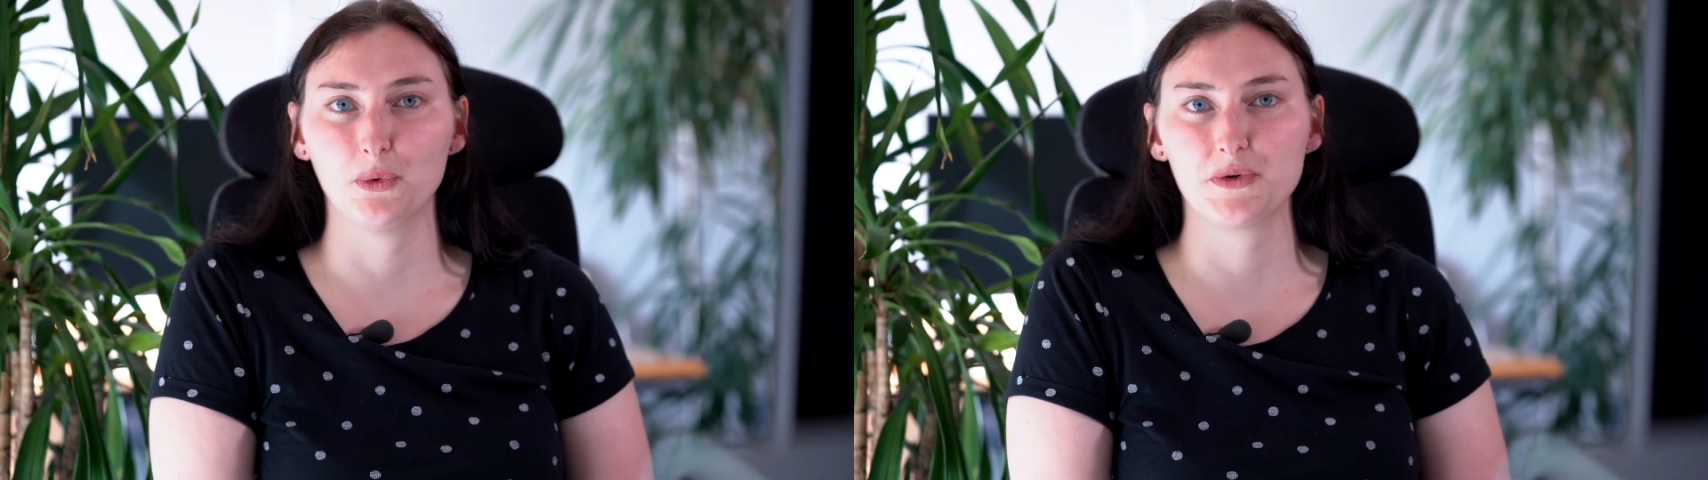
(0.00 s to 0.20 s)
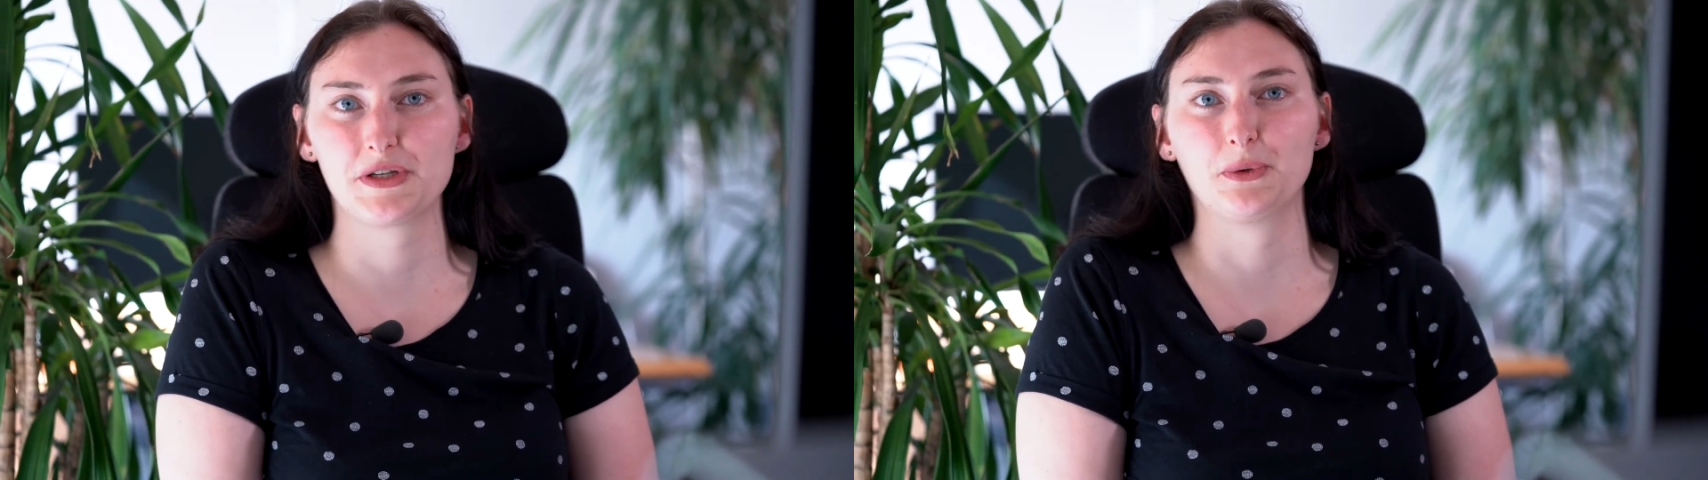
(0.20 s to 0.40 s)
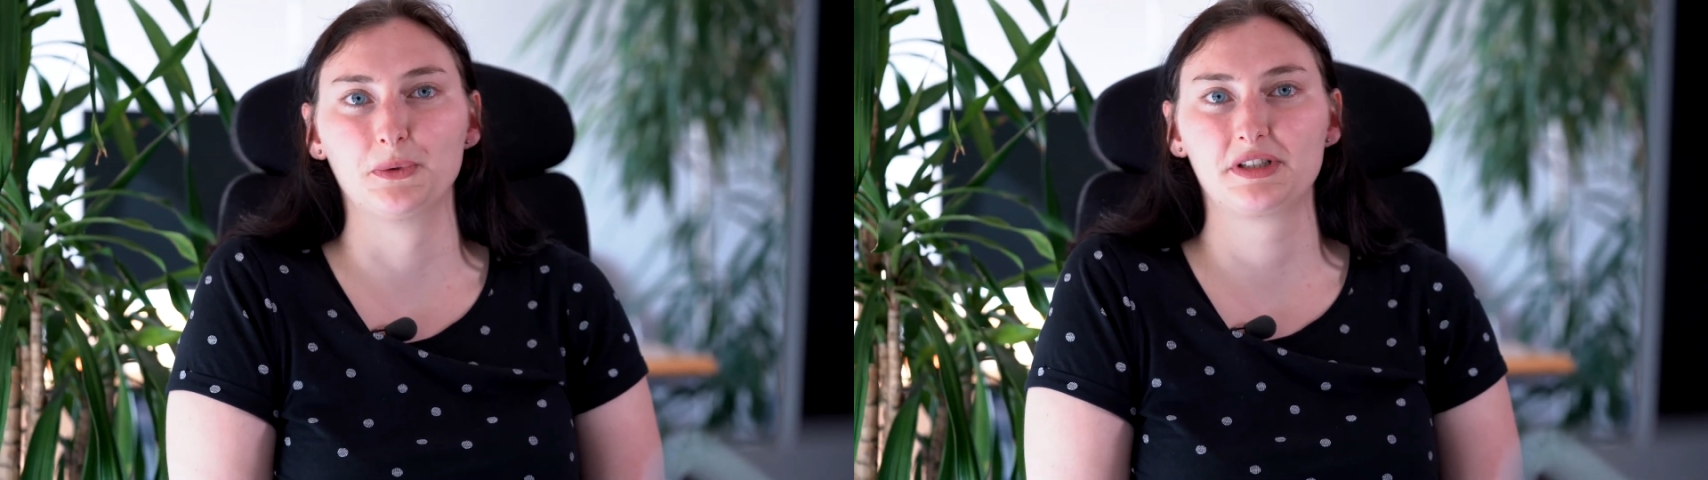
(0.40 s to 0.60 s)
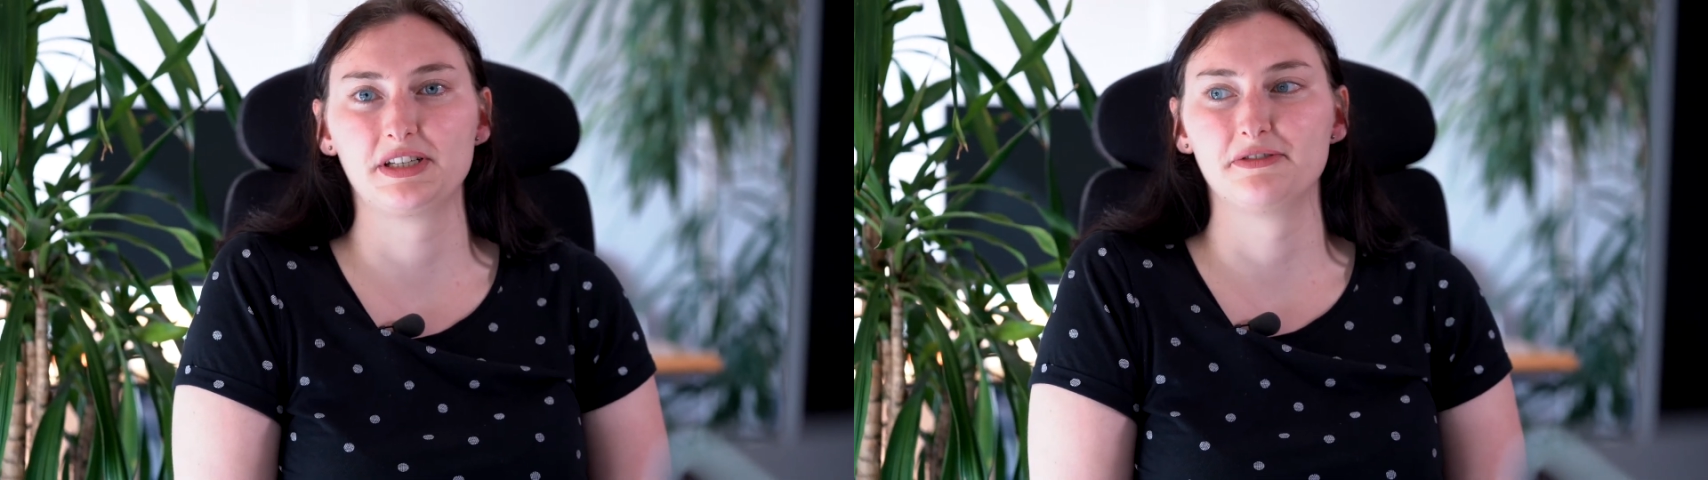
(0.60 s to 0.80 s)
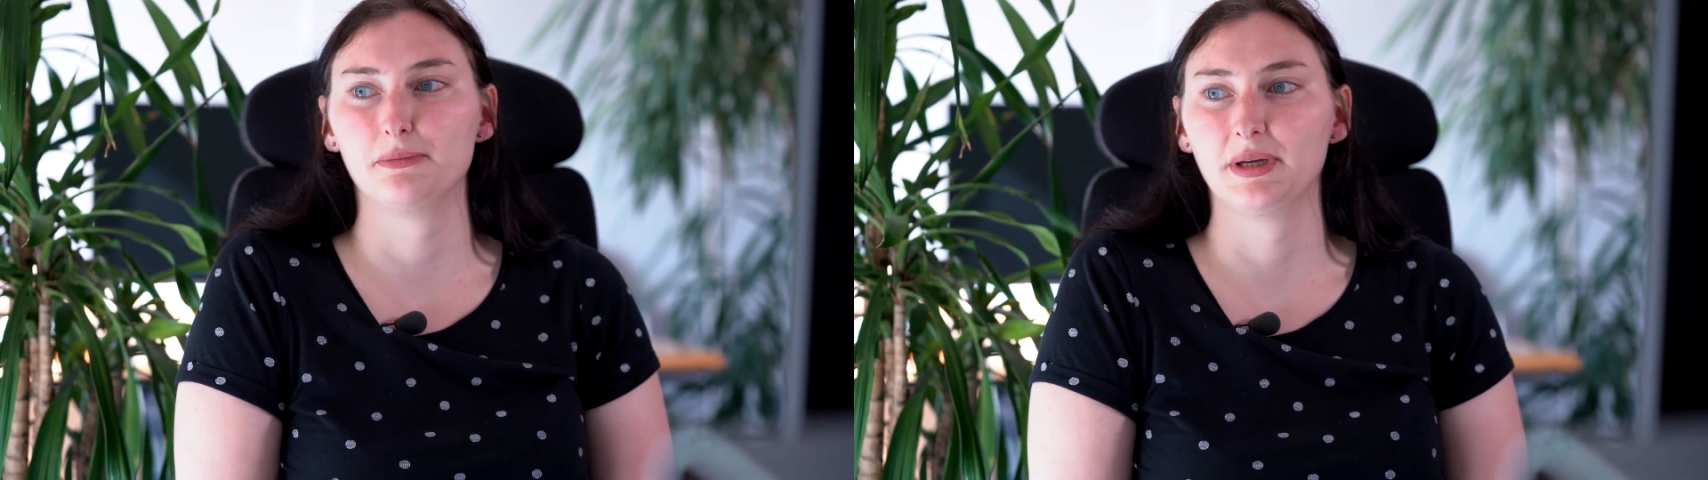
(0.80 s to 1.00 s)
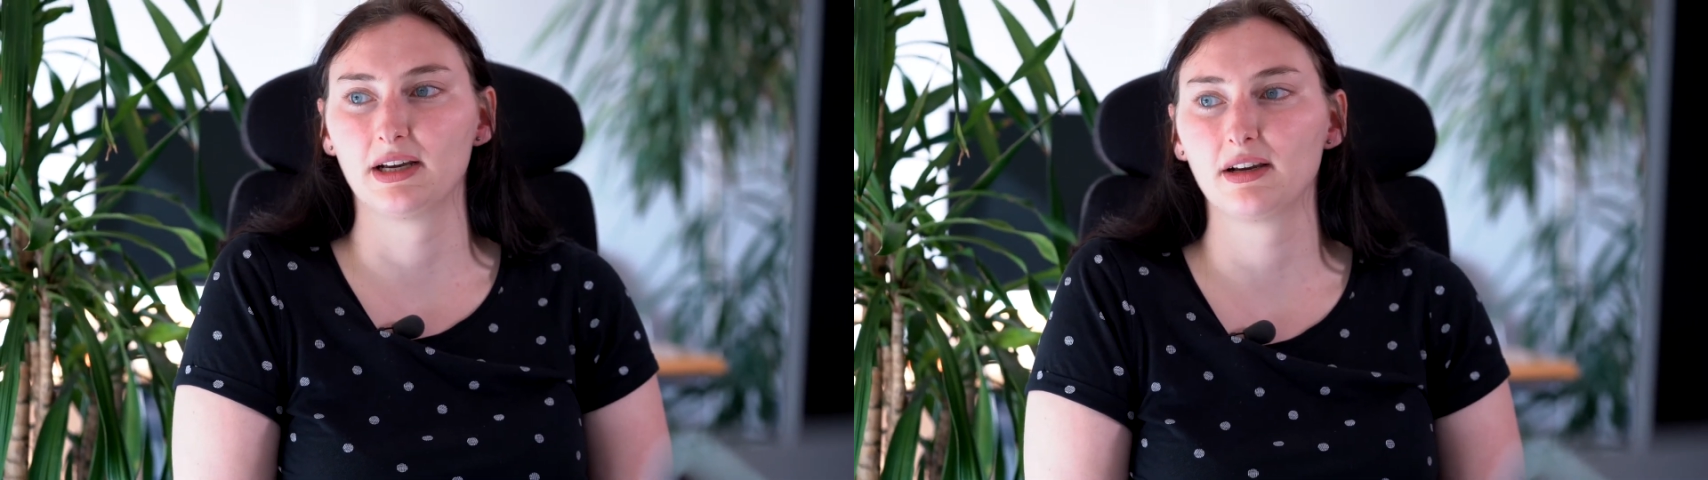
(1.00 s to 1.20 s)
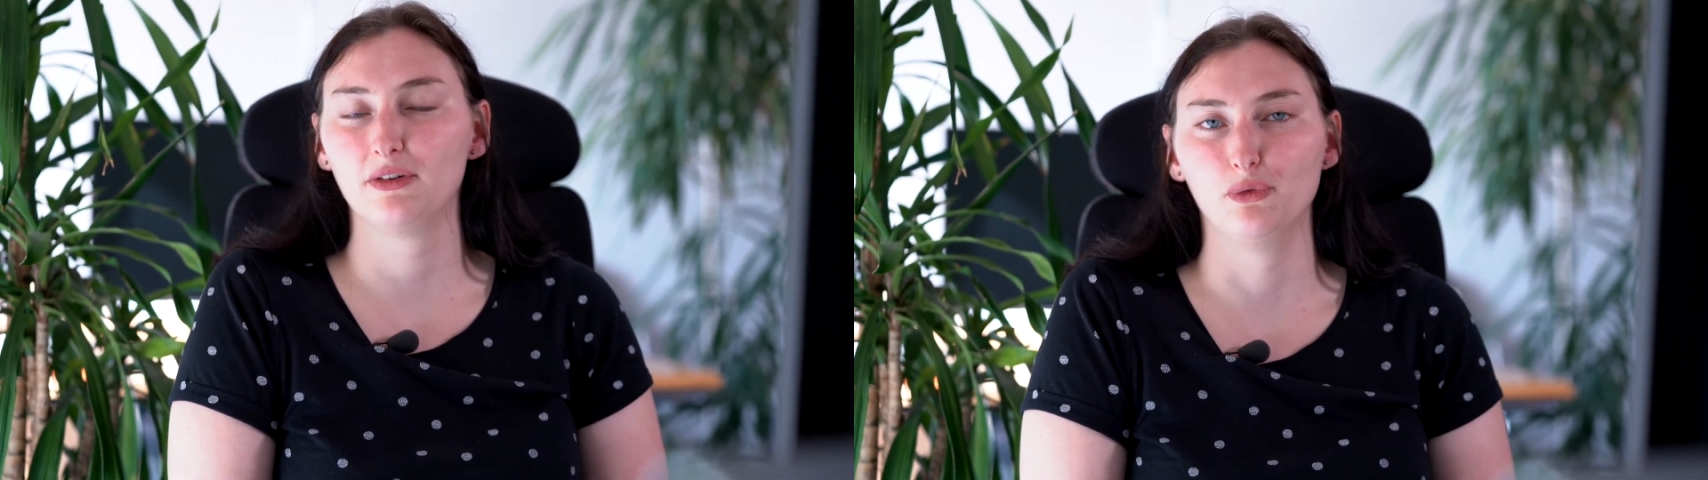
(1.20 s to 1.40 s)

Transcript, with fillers: großer Grund für mich,